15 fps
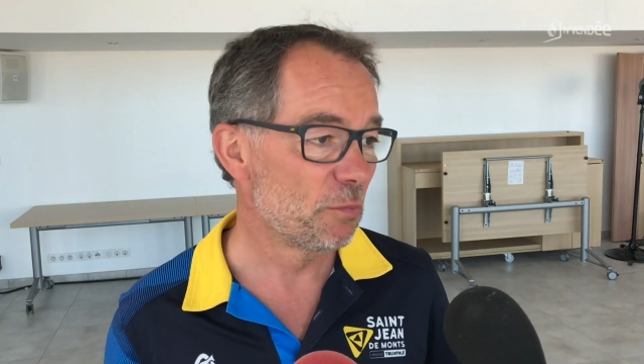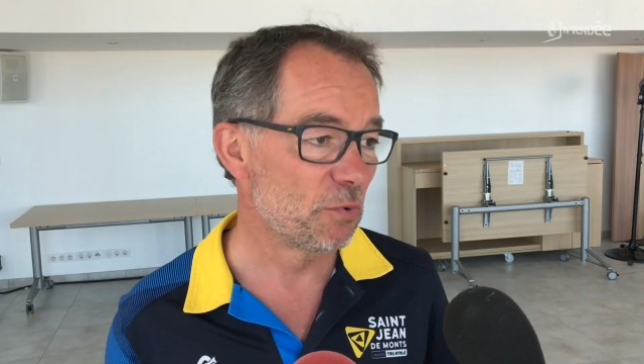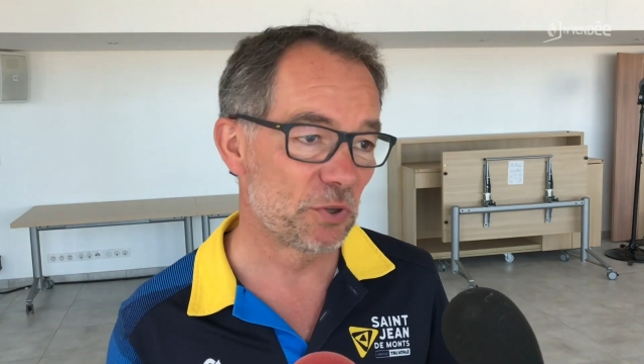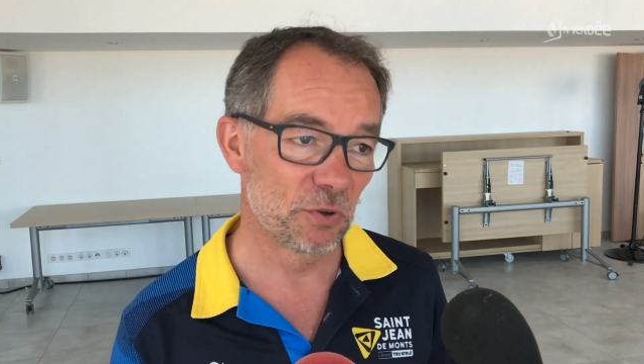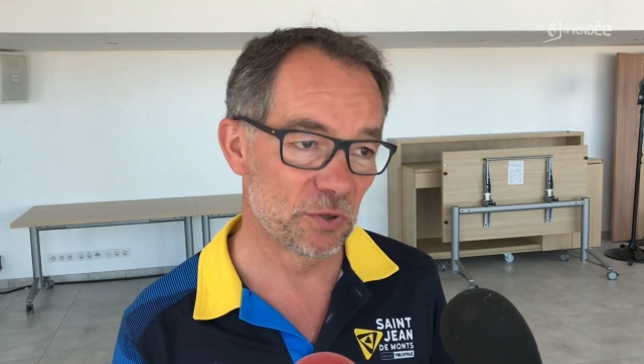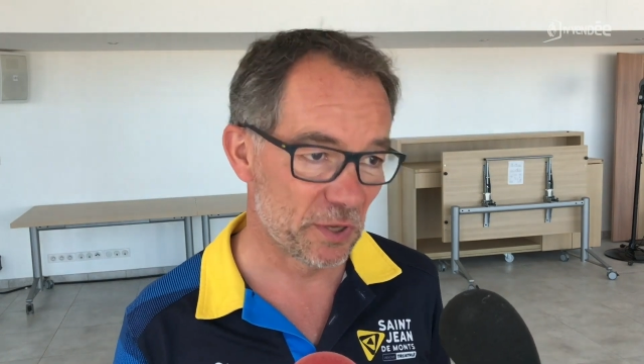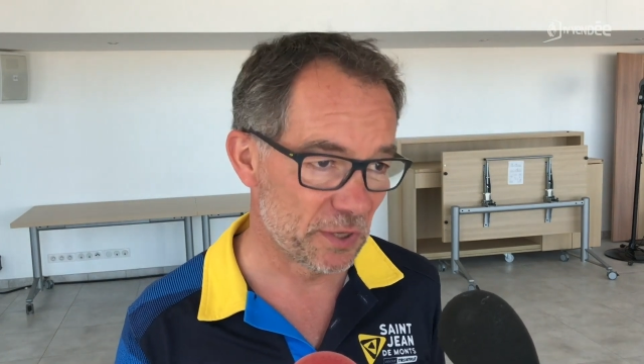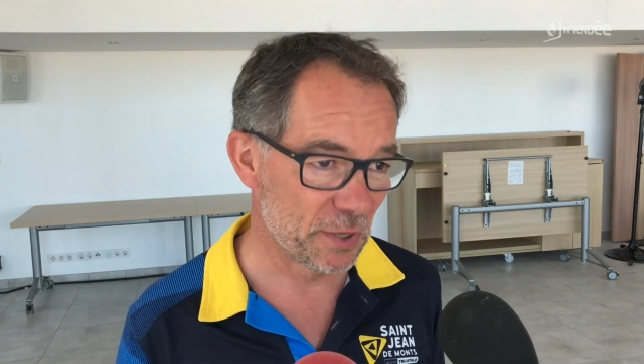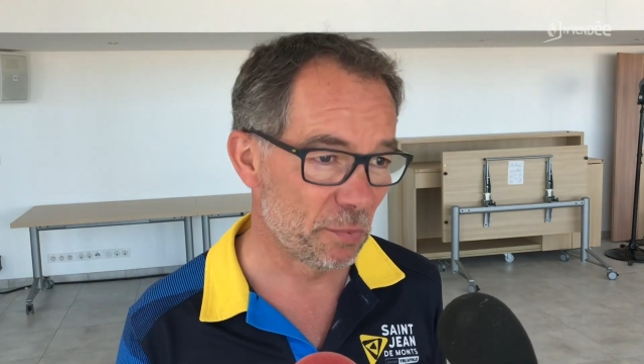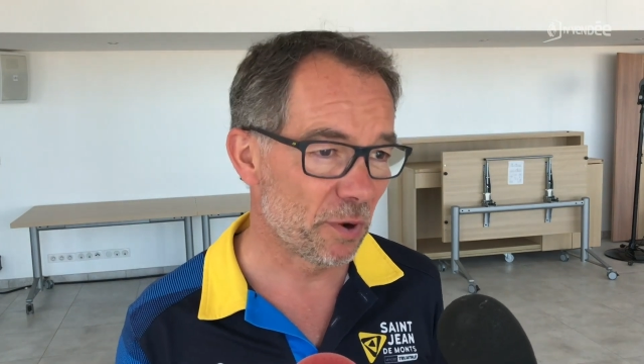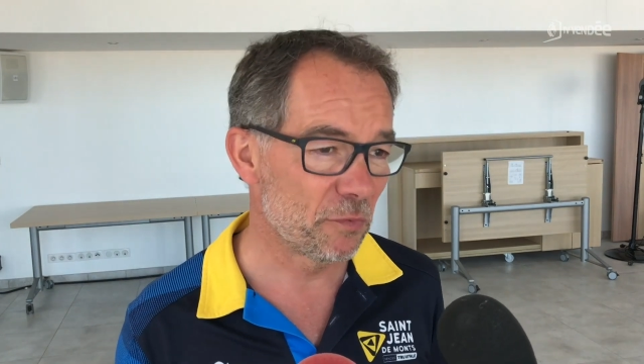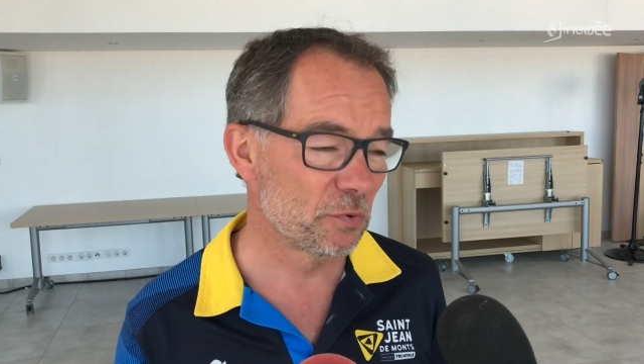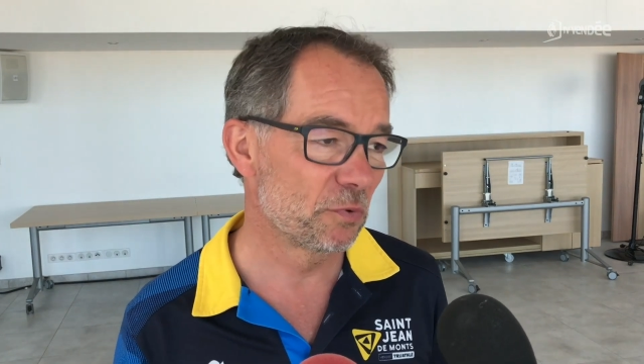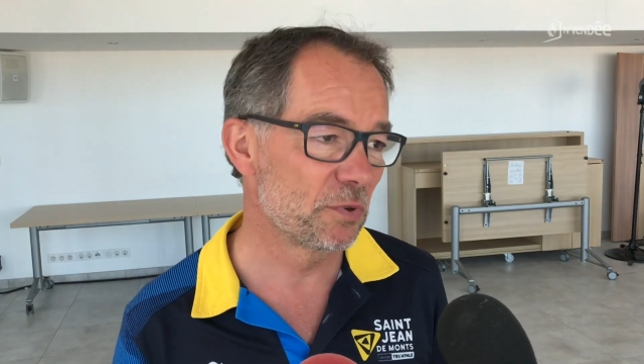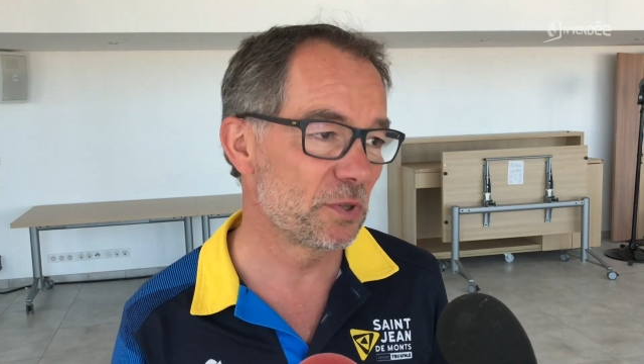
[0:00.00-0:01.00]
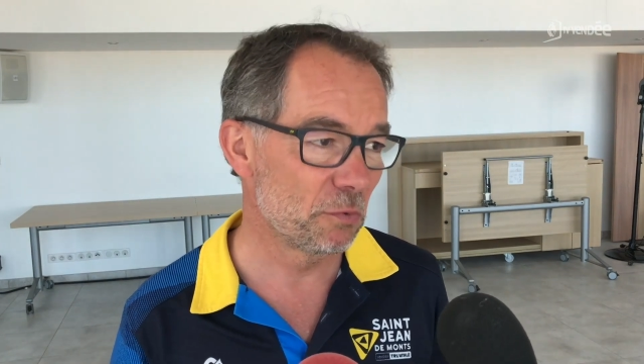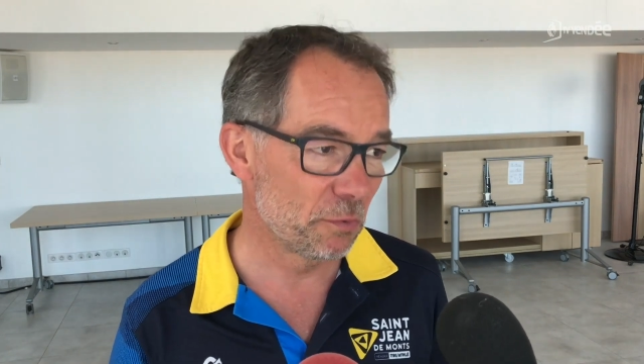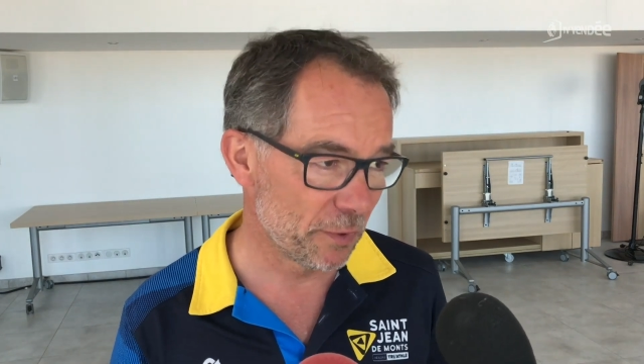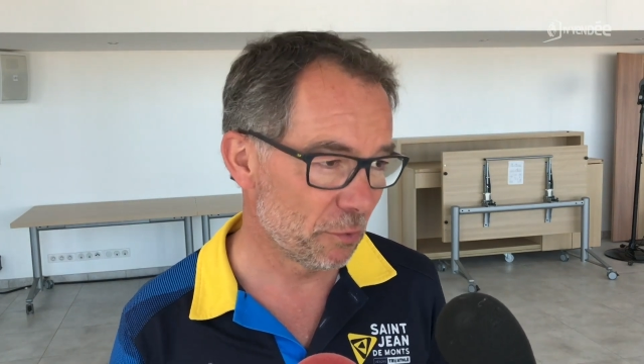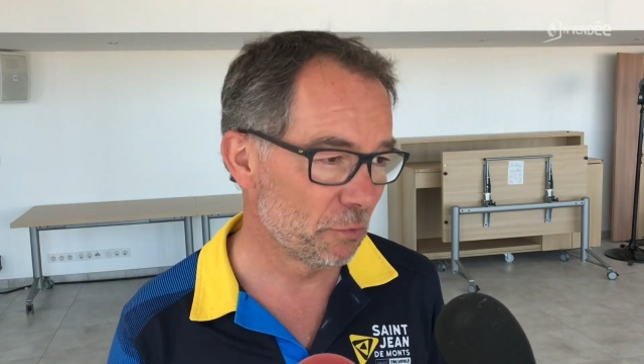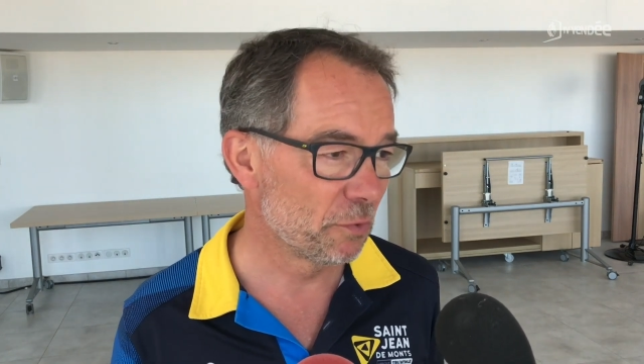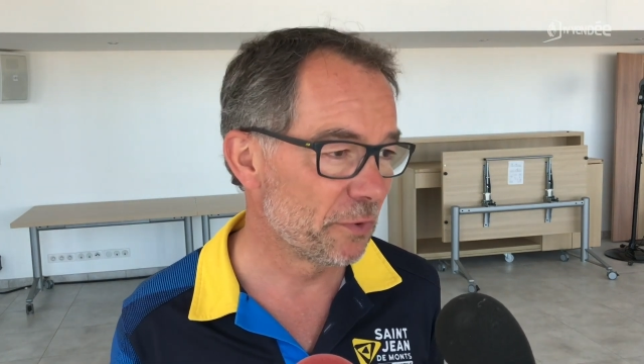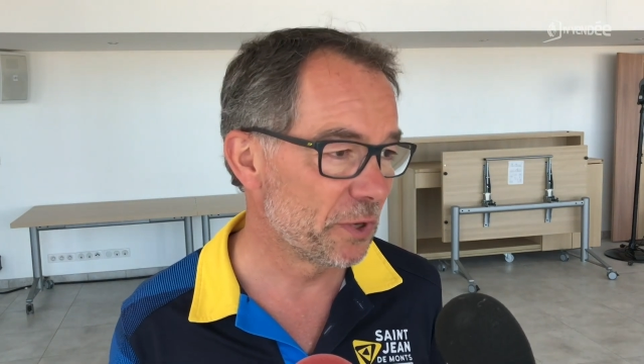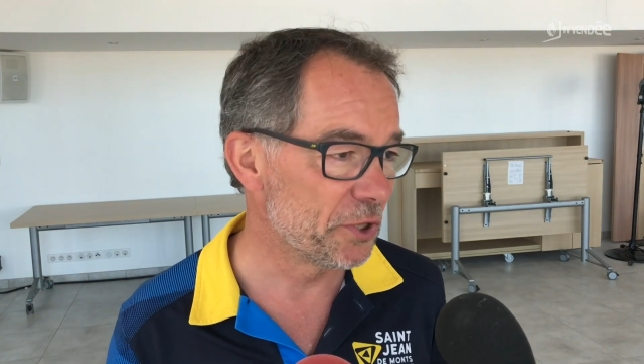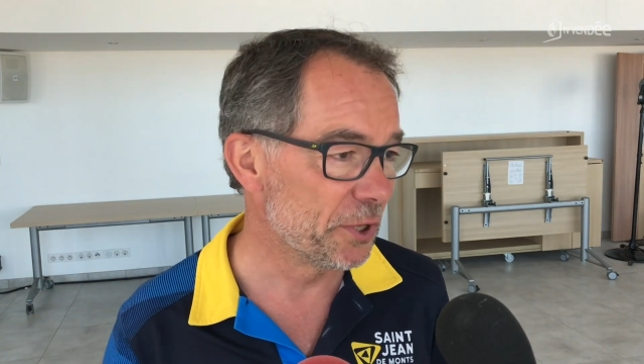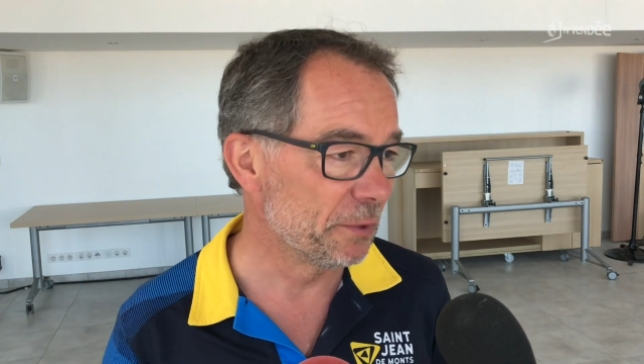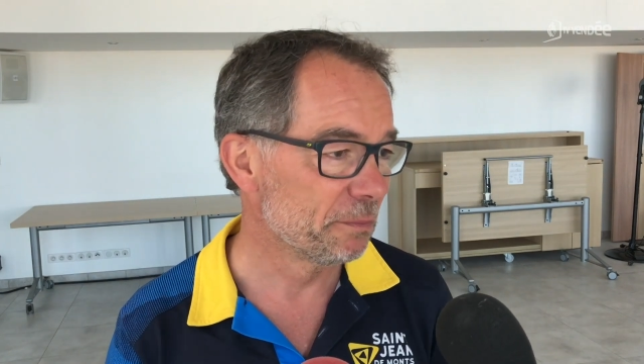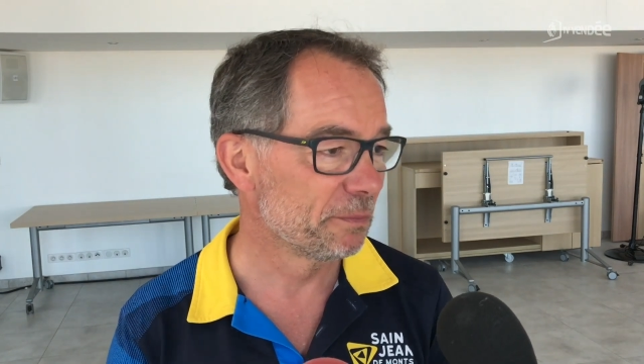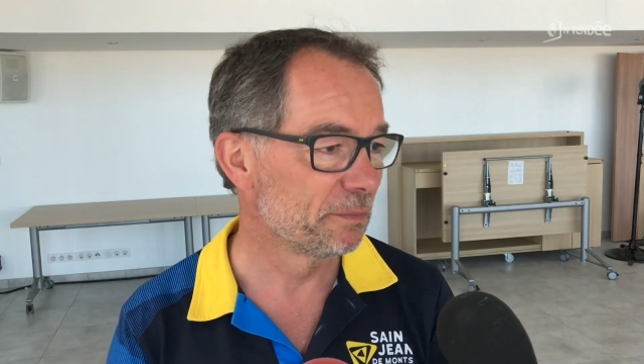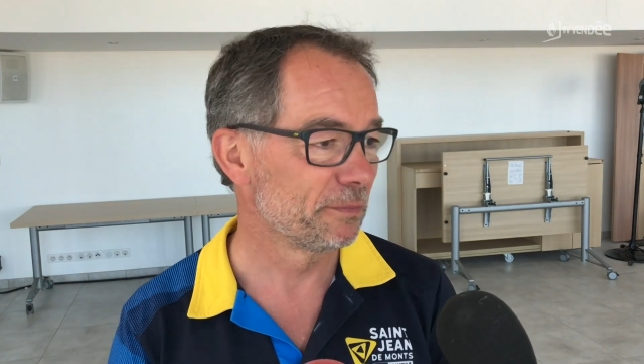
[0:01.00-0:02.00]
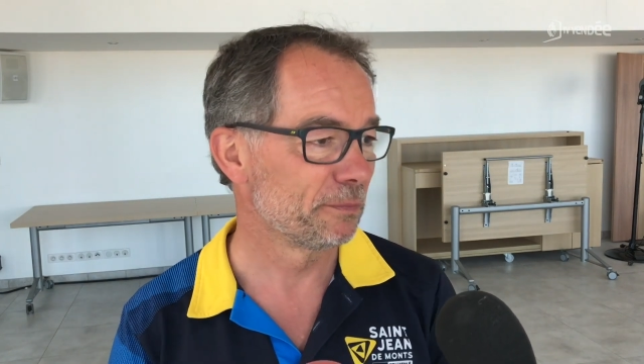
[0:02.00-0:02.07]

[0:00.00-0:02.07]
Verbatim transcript: puisque ces épreuves sont aussi ouvertes aux non valides.